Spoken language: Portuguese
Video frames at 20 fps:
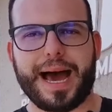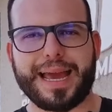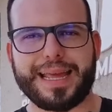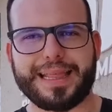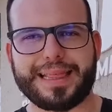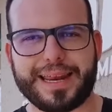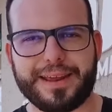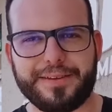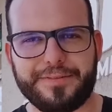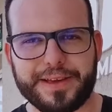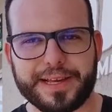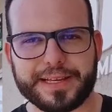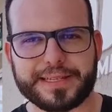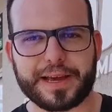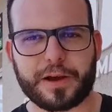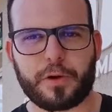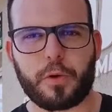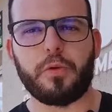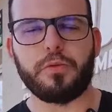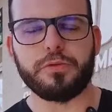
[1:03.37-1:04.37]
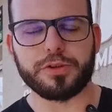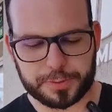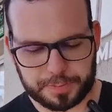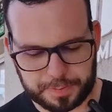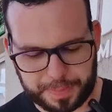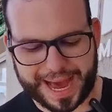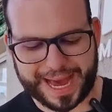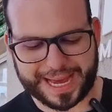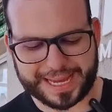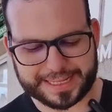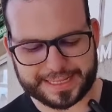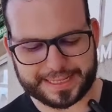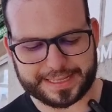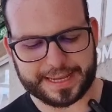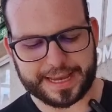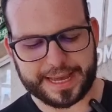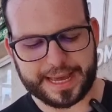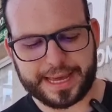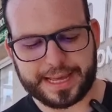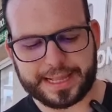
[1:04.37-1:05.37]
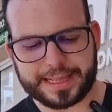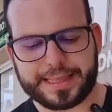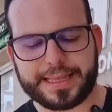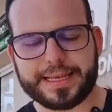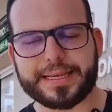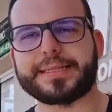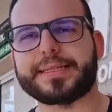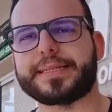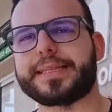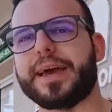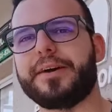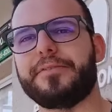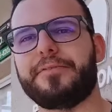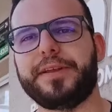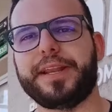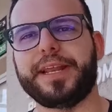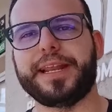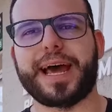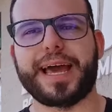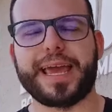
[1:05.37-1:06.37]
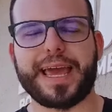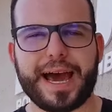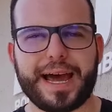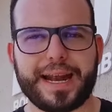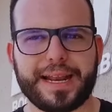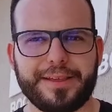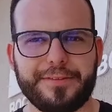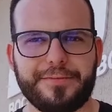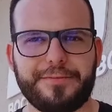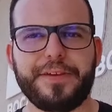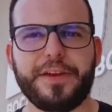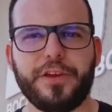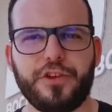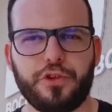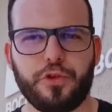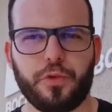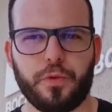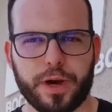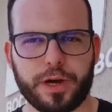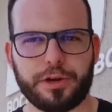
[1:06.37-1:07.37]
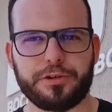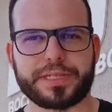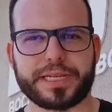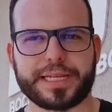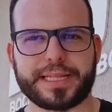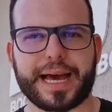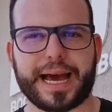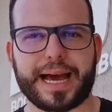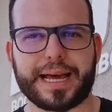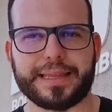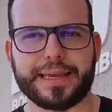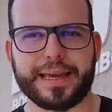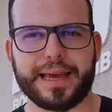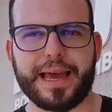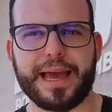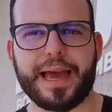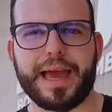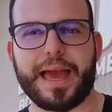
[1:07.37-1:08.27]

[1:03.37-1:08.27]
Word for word: a entrevista com os pais de Stephanie Nayara, de 21 anos de idade.